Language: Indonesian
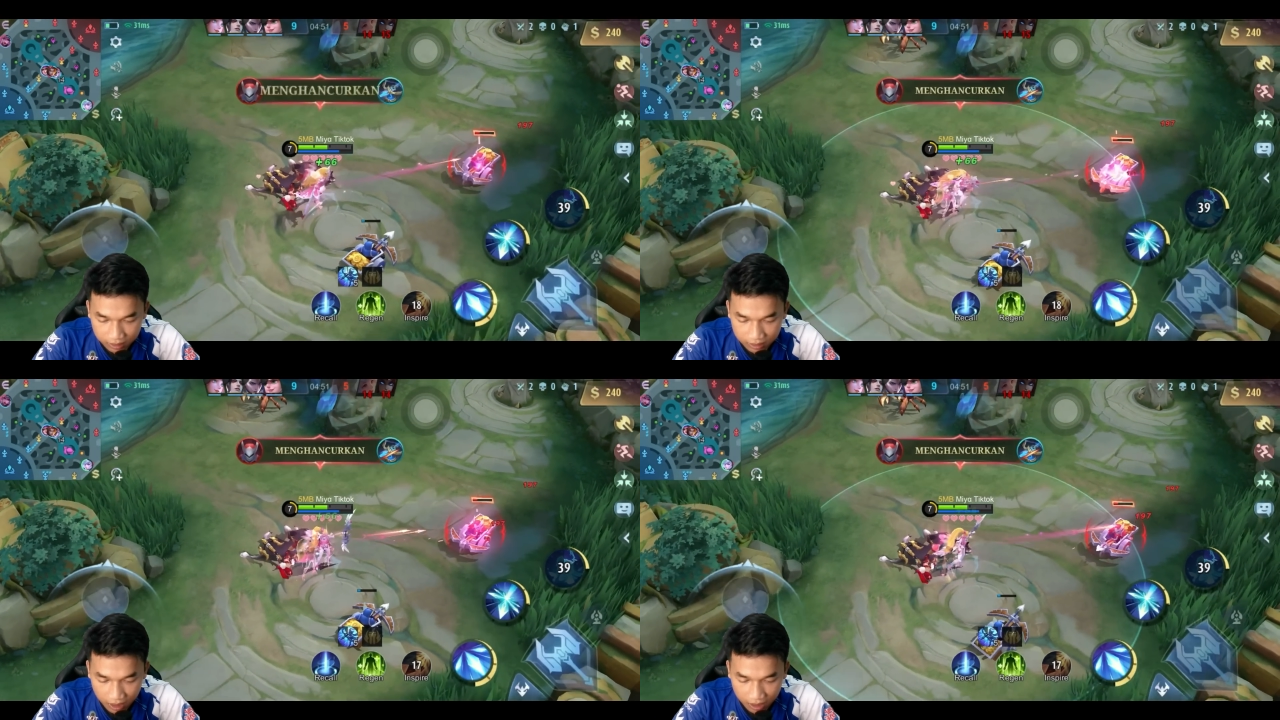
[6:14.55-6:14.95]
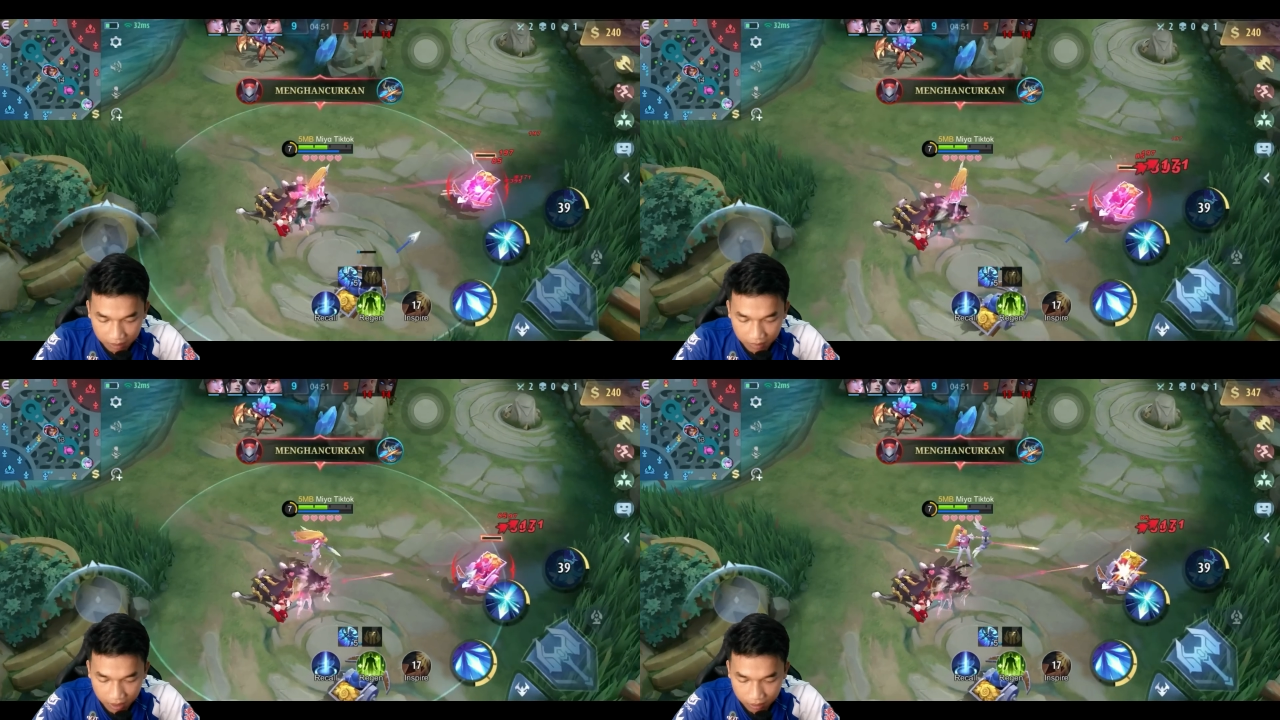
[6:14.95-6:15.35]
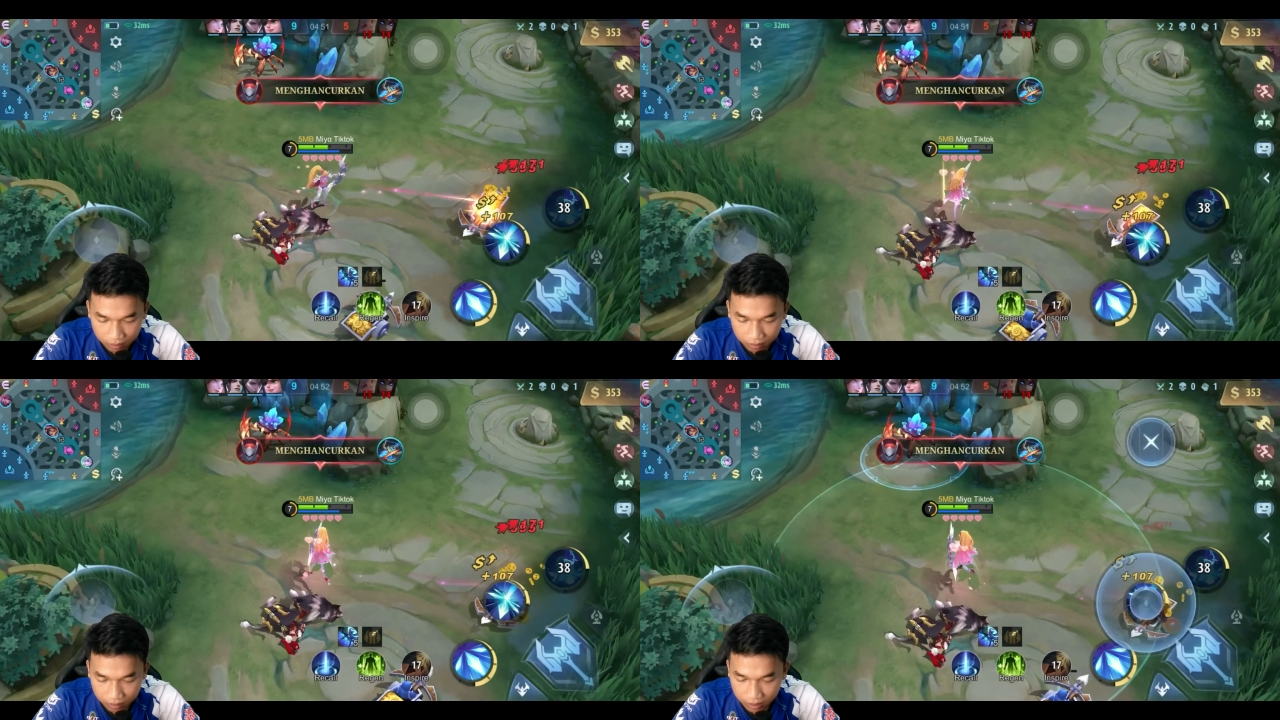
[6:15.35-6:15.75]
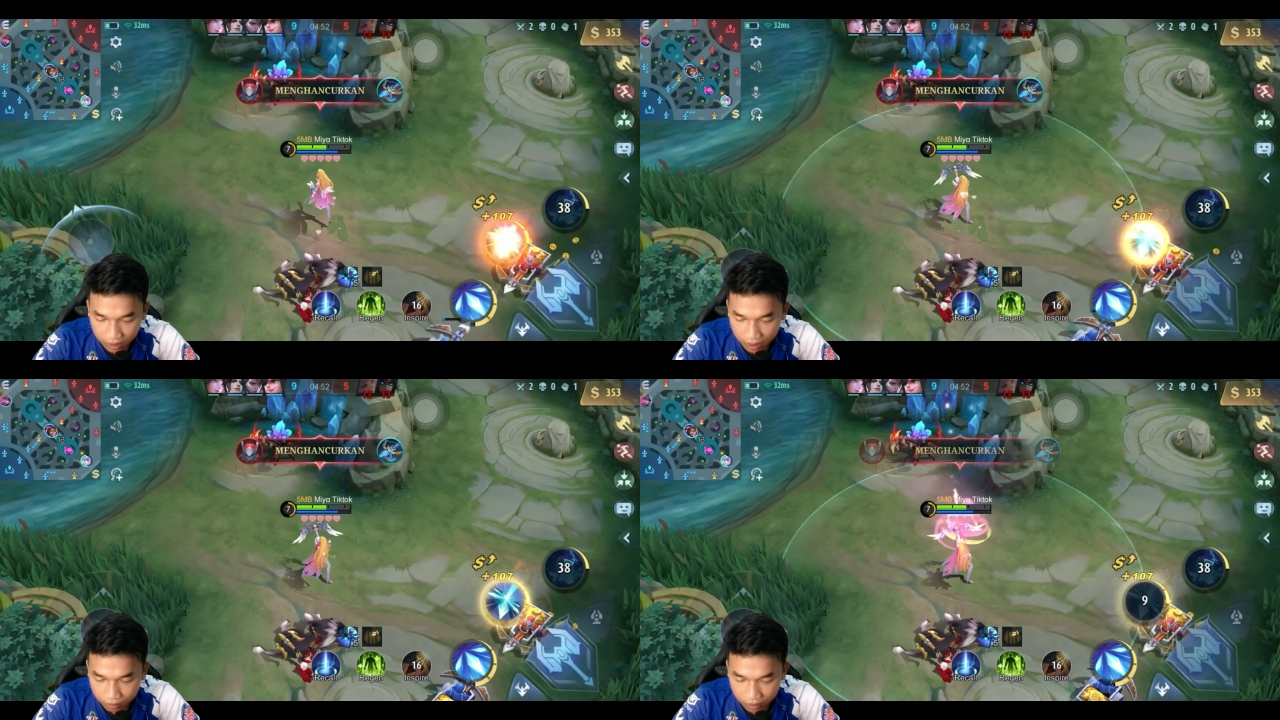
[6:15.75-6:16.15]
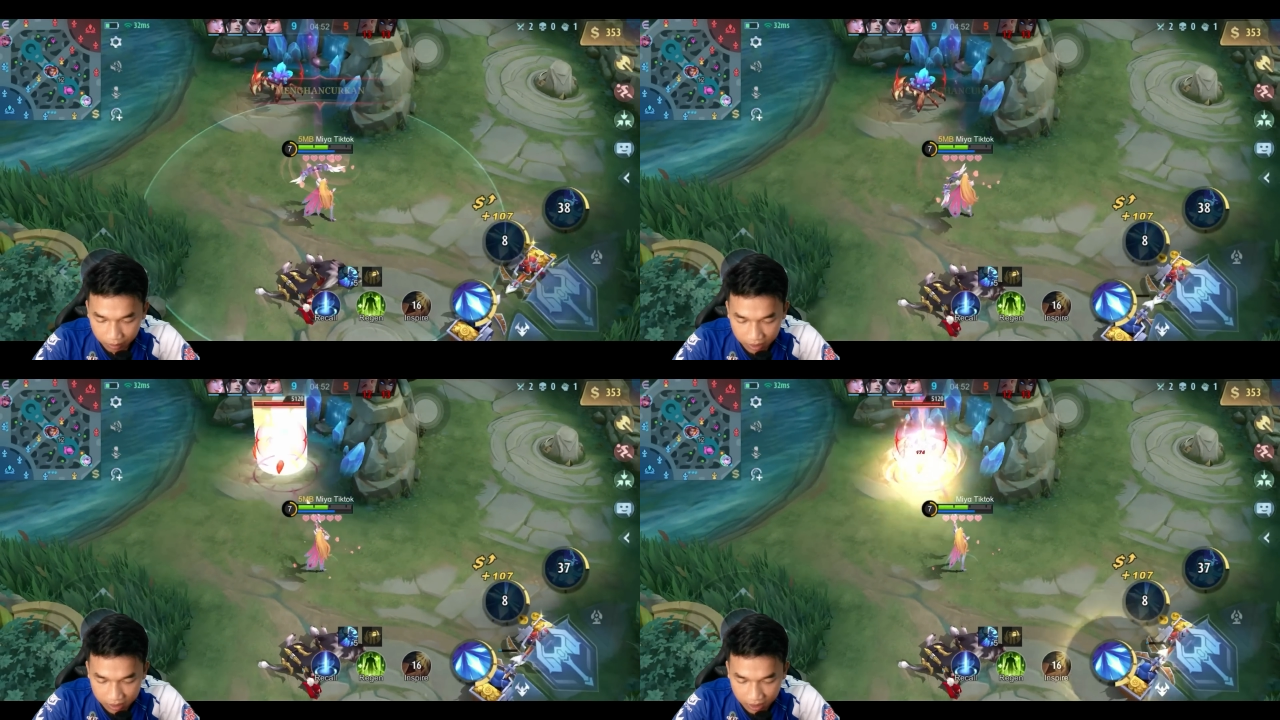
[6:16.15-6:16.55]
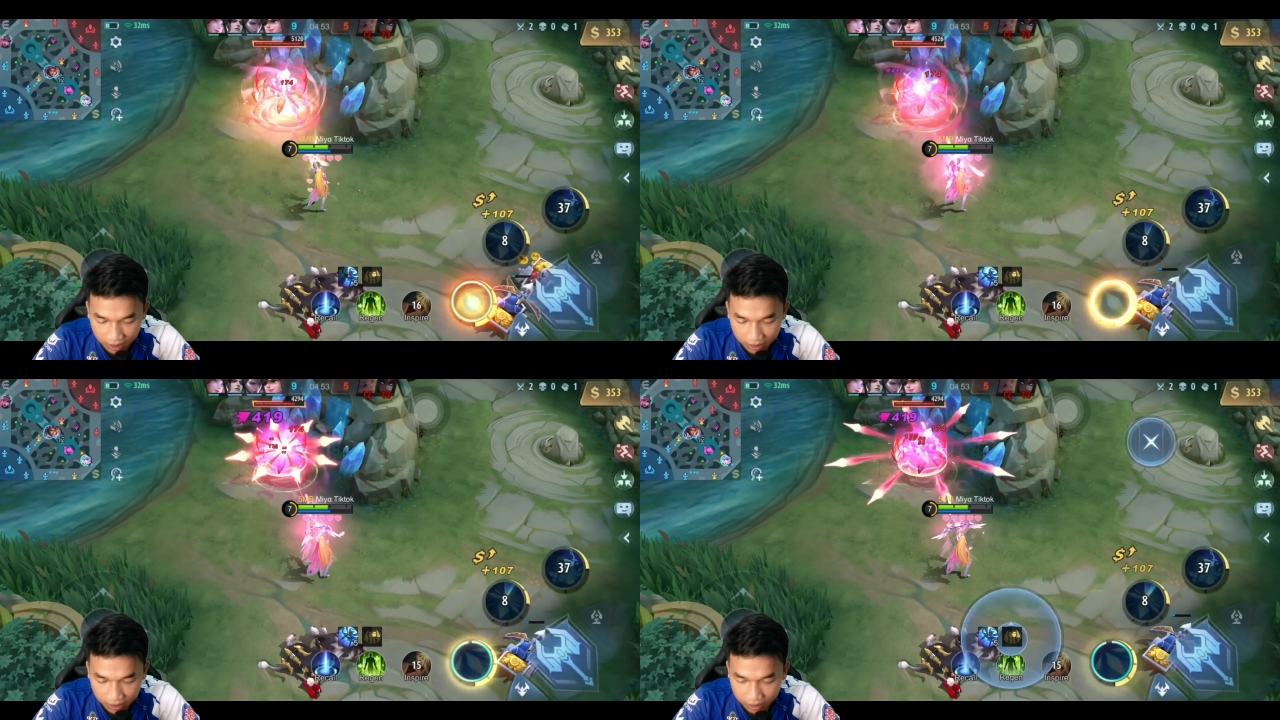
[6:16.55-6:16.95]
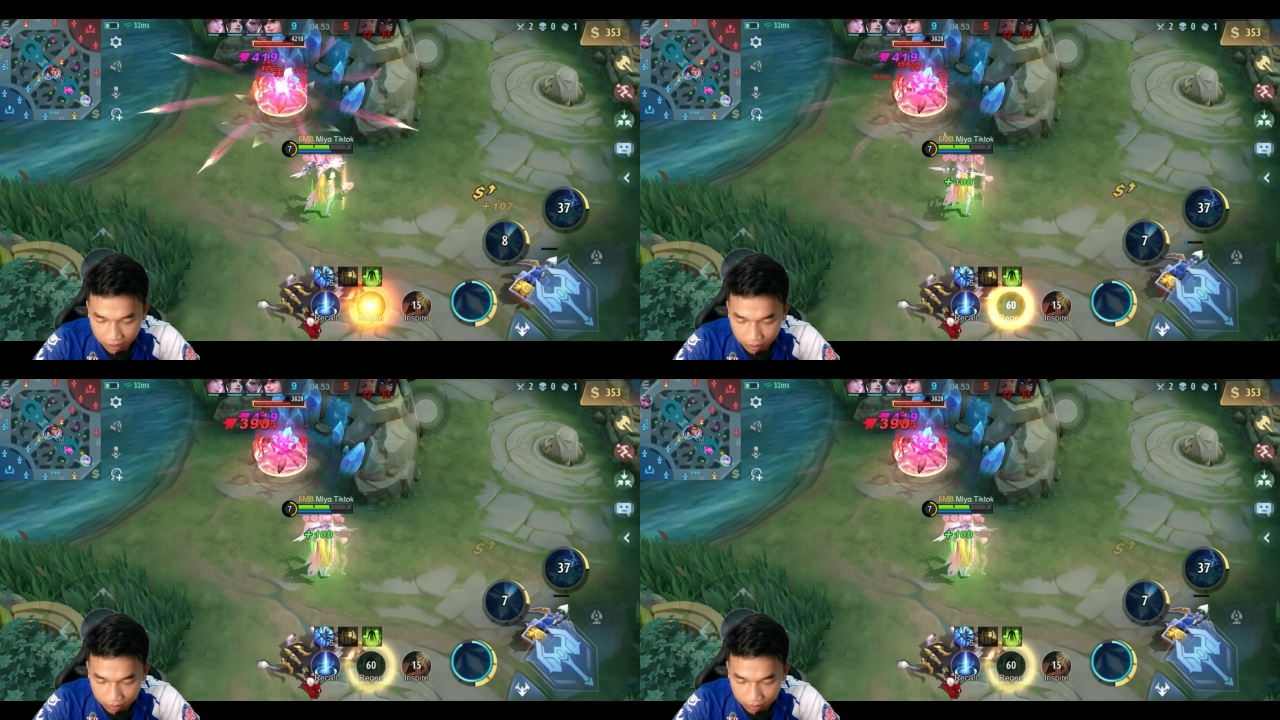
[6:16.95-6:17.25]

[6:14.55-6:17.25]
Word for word: Jangan mau diadu damage lagi retail